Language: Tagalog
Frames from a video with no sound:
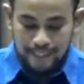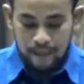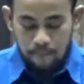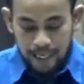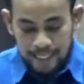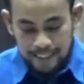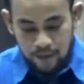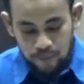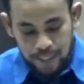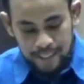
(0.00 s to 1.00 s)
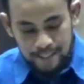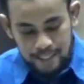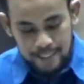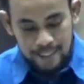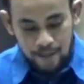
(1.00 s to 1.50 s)
nang makita ko na
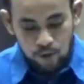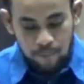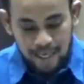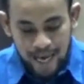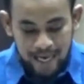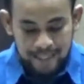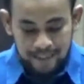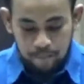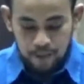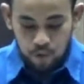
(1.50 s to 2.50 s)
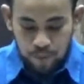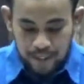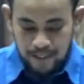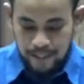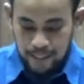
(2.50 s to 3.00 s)
hindi sila lumalakad ng
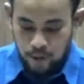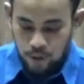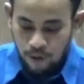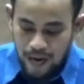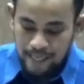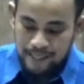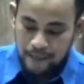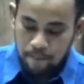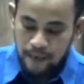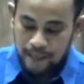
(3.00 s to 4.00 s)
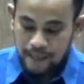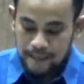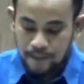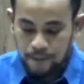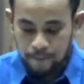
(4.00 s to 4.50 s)
matuwid sa katotohanan ng
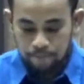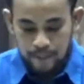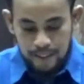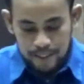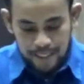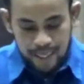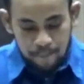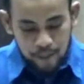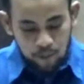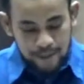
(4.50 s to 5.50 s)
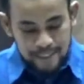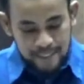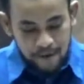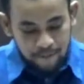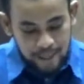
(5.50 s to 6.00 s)
Ibanghelyo, sinabi ko kay
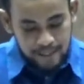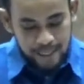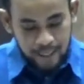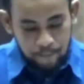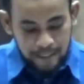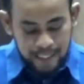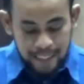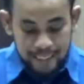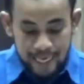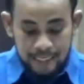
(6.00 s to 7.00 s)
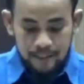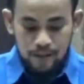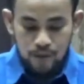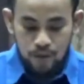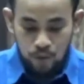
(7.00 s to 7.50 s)
Sefa sa harapan nilang lahat,
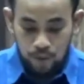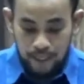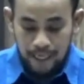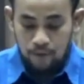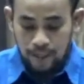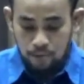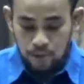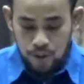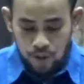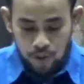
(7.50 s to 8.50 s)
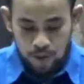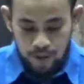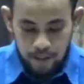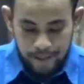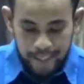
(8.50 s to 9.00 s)
kung ikaw na Hudyo
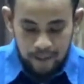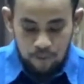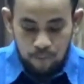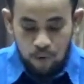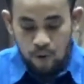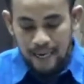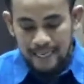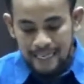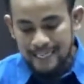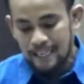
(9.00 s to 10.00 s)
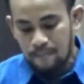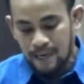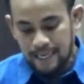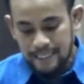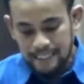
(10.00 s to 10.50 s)
ay namumuhay gaya ng
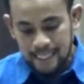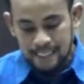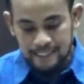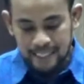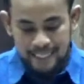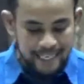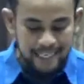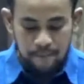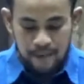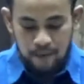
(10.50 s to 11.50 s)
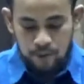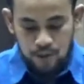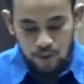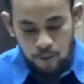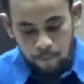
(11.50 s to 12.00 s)
mga hintil at di gaya ng mga
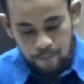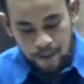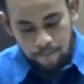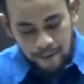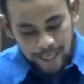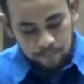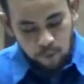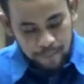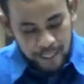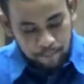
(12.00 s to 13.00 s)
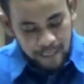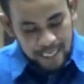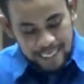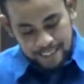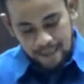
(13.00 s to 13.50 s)
Hudyo, bakit mo
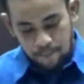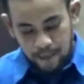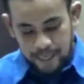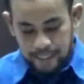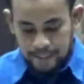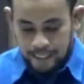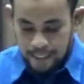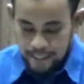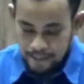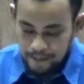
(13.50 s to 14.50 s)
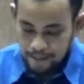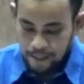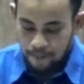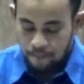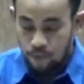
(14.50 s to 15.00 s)
pinipilit ang mga hintil
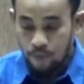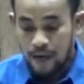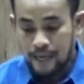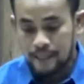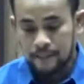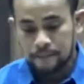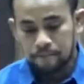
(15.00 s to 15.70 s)
na mamuhay